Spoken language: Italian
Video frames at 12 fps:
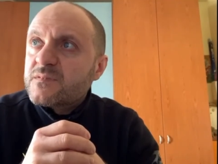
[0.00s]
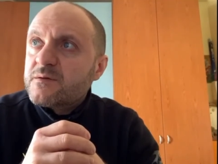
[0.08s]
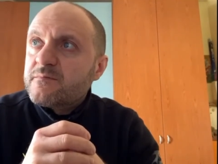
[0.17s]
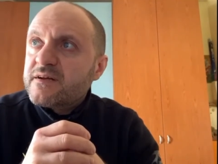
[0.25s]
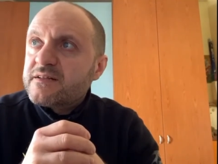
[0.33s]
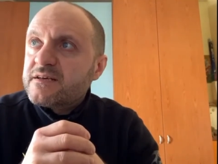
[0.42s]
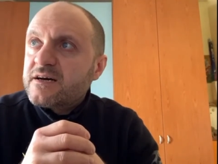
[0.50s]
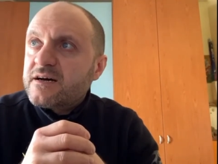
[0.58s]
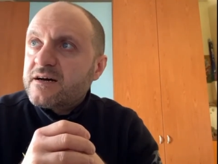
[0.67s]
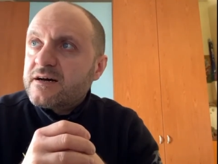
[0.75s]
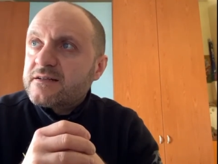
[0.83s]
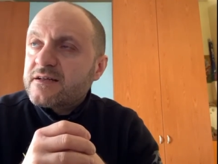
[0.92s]
in
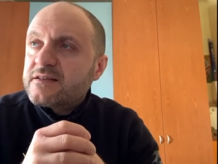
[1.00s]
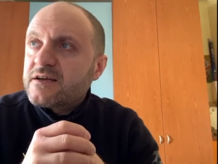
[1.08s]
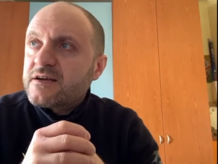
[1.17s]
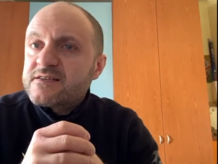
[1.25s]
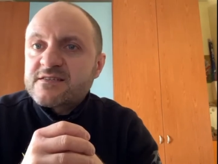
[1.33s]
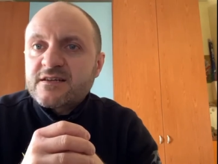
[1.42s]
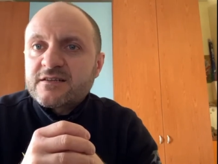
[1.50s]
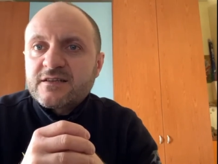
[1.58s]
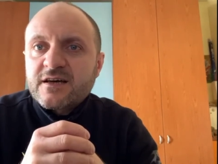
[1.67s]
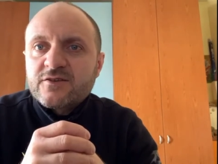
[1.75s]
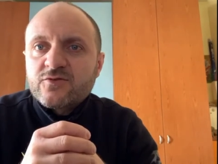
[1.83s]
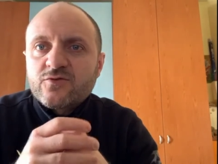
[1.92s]
pratica tanti hanno
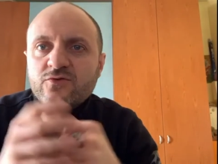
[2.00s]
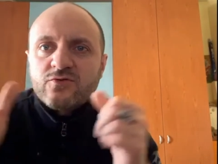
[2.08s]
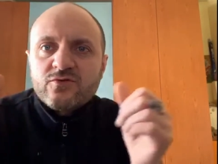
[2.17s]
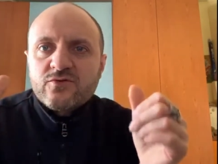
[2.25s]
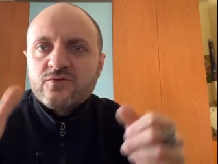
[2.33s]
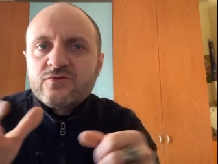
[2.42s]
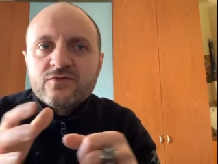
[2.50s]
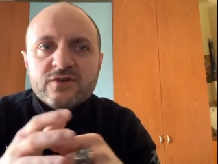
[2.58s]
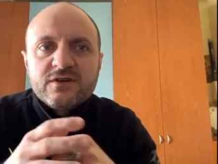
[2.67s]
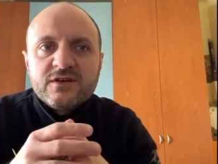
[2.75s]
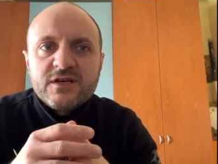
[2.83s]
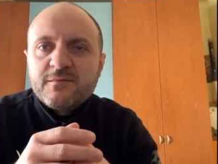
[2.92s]

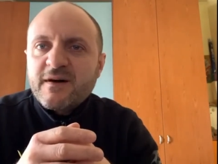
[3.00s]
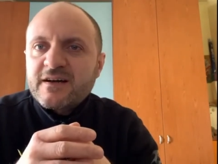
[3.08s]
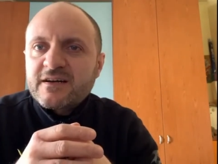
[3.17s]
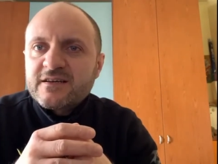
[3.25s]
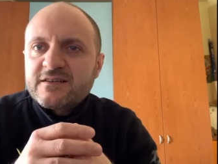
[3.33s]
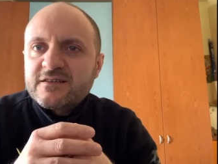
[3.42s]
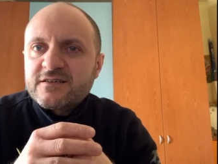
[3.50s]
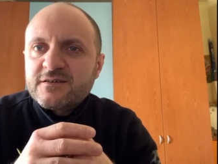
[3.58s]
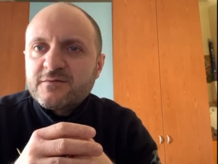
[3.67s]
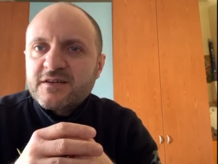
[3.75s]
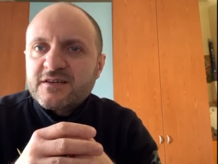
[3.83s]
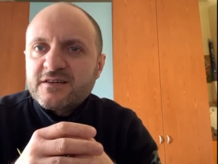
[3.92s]
assaltato i
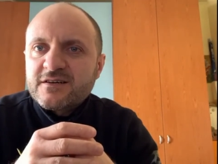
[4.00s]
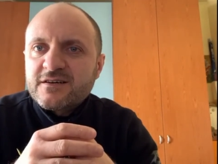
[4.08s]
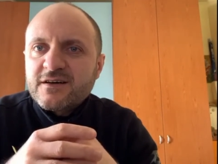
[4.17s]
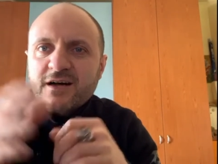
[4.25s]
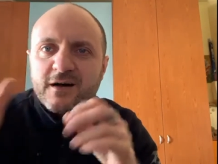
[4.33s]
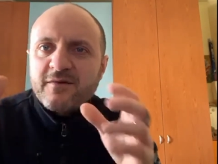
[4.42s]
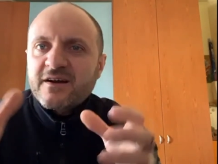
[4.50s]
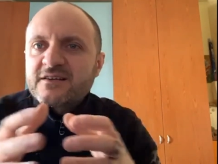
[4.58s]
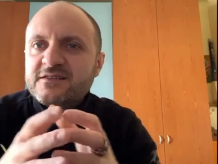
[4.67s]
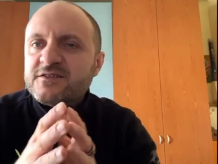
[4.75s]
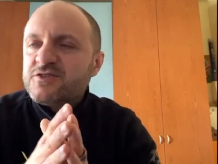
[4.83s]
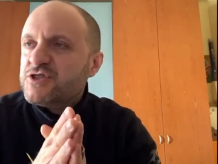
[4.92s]
market per eh,
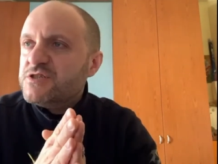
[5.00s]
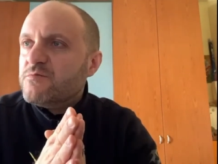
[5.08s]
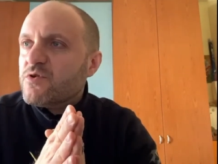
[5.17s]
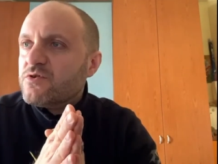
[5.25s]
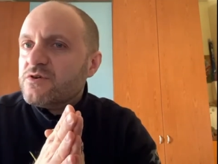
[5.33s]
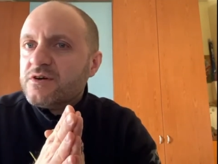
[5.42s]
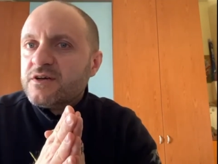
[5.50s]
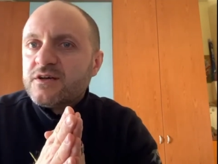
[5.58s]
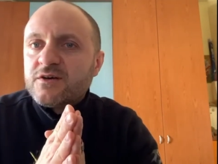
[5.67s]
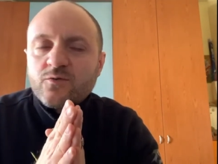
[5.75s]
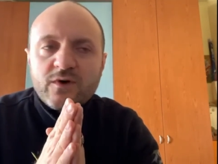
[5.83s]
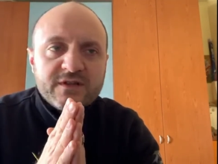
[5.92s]
accapararsi il cibo,
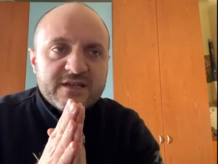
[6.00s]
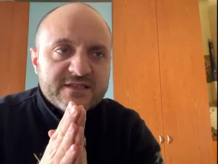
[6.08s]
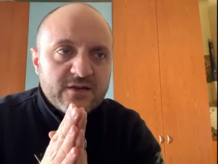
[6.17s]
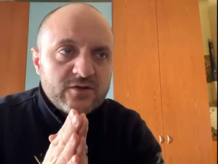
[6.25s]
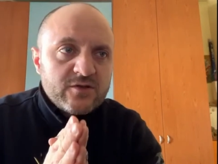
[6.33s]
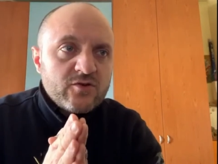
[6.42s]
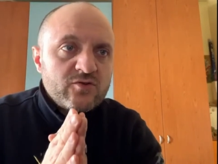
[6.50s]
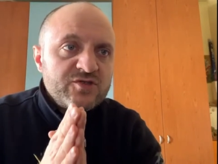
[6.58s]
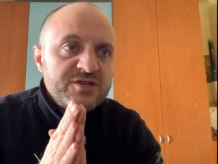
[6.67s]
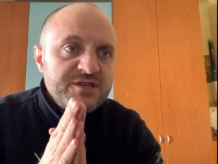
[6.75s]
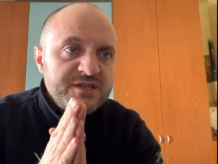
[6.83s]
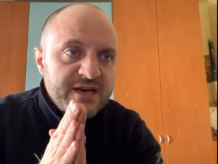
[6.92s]
quando è stato detto
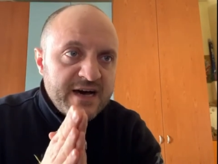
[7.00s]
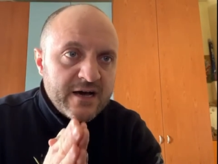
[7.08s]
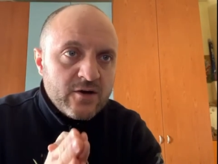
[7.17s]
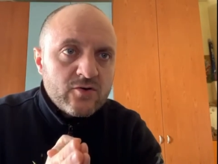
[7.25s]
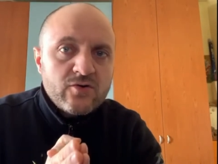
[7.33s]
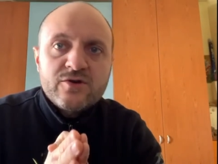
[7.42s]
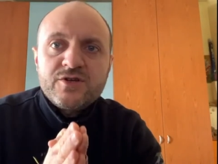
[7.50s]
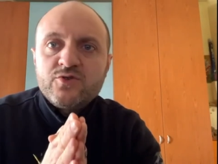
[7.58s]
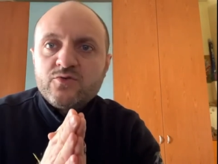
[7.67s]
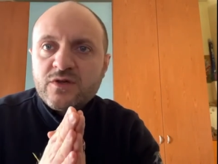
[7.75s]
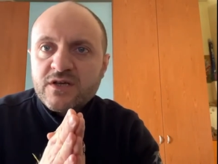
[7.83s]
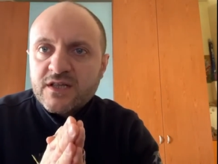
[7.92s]
così chiaro non
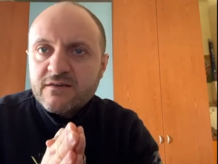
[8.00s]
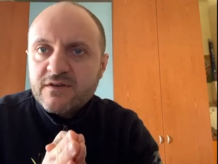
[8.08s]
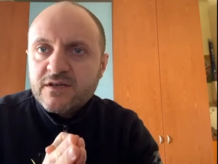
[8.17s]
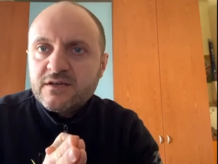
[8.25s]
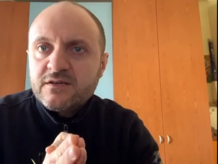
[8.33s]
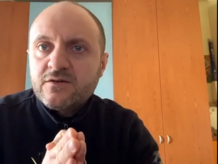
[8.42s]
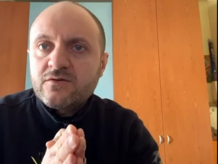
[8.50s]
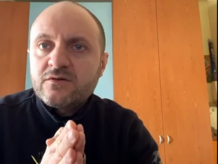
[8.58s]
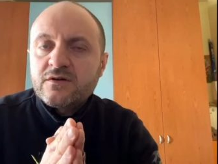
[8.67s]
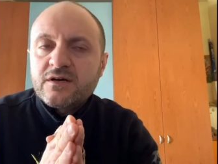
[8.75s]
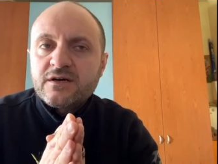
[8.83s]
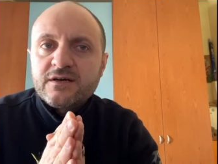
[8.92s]
rinchiudetevi
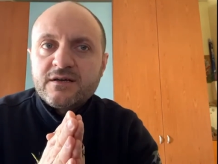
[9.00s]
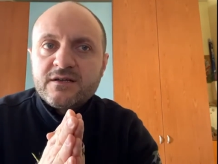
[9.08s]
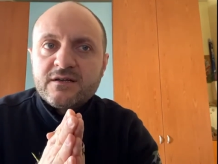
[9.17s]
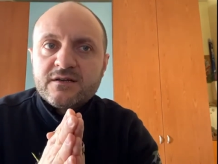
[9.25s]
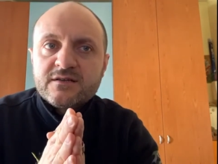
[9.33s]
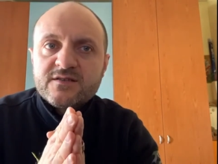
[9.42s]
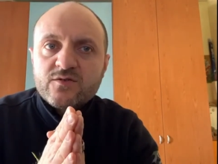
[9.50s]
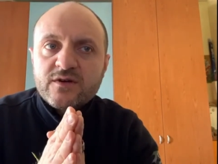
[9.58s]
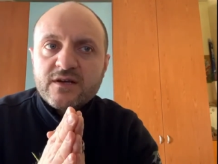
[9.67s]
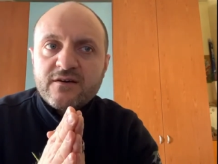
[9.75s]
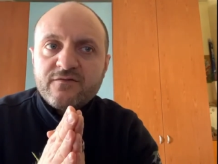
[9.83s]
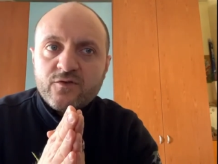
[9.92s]
non, eh, in
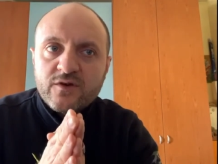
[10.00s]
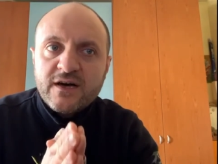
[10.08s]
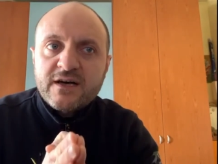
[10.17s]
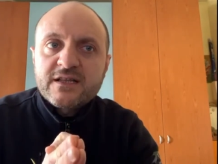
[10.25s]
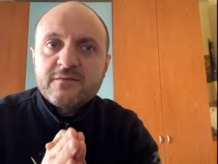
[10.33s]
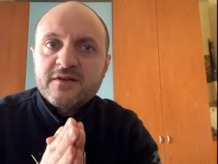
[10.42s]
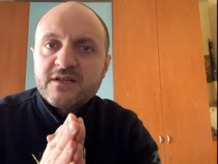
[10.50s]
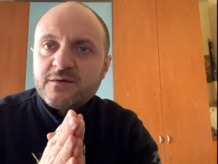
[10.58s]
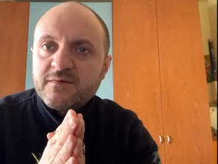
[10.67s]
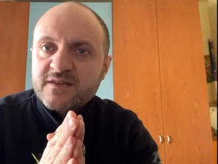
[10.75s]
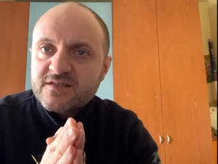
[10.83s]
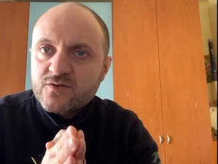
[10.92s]
zone affollate piene di
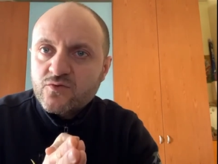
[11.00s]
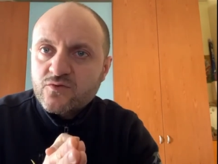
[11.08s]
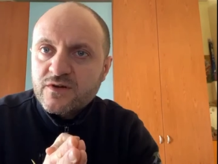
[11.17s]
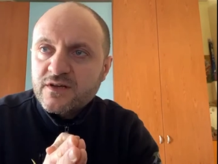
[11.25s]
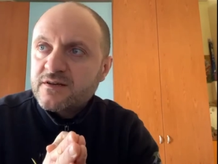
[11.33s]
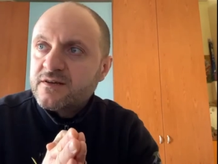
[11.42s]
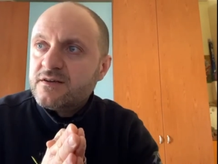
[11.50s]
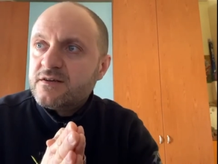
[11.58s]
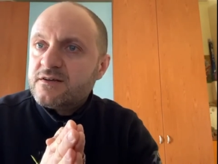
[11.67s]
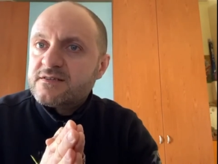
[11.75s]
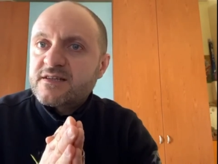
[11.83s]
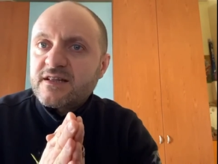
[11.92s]
persone,
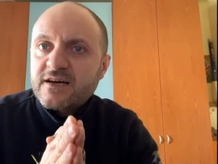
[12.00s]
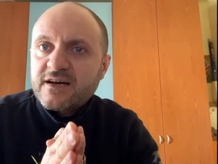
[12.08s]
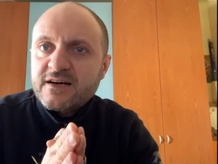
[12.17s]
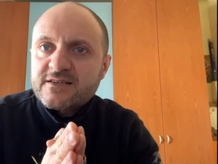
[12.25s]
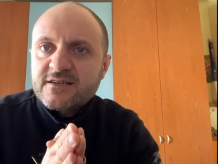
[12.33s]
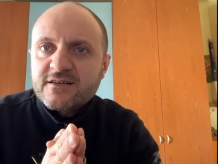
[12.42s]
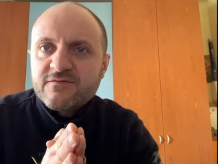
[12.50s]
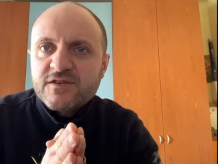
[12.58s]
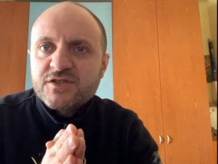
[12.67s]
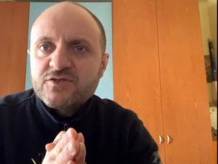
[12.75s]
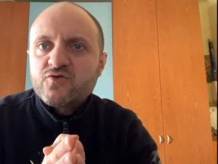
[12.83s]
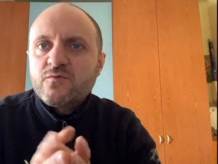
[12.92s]
state a casa,
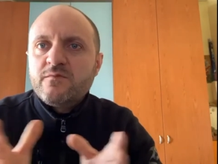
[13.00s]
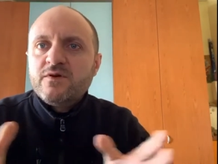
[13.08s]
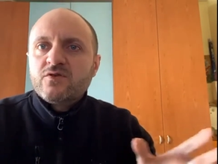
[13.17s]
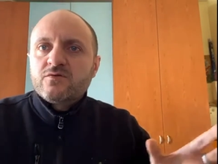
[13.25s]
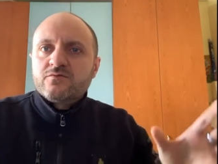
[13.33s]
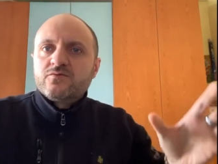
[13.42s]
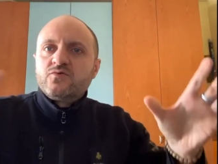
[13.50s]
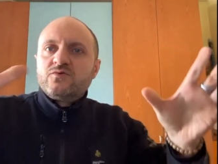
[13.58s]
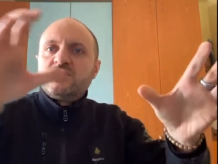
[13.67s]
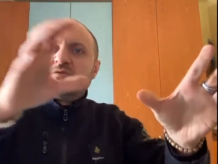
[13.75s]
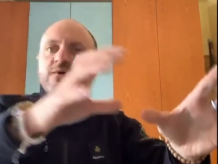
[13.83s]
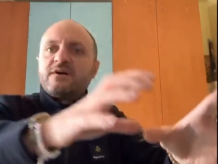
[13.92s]
invece subito
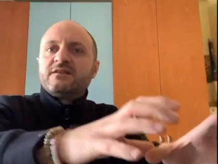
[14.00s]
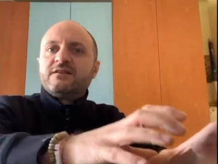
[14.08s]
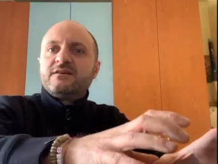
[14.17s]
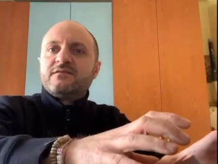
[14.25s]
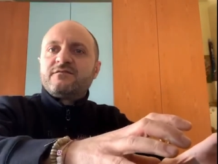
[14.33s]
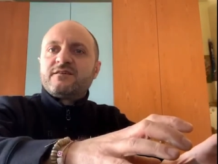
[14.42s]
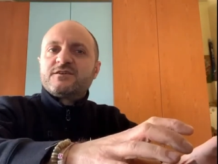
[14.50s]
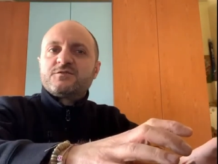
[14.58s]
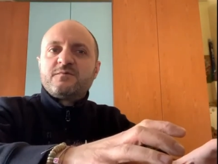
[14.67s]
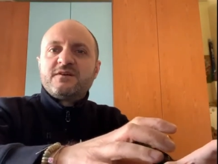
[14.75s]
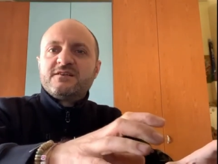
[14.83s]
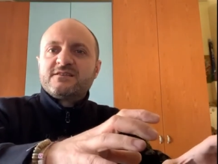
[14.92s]
tutti quanti a fare
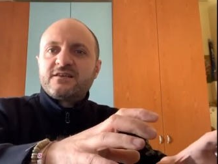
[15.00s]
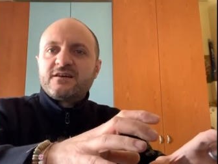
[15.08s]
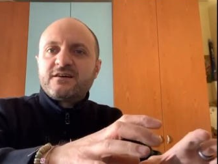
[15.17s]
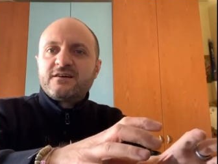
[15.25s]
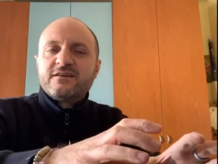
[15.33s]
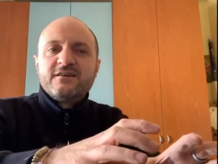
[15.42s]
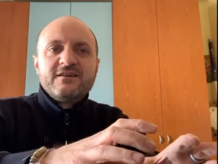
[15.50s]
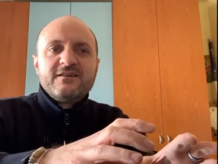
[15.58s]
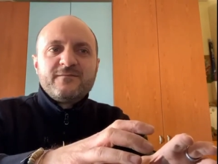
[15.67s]
spese... Eh,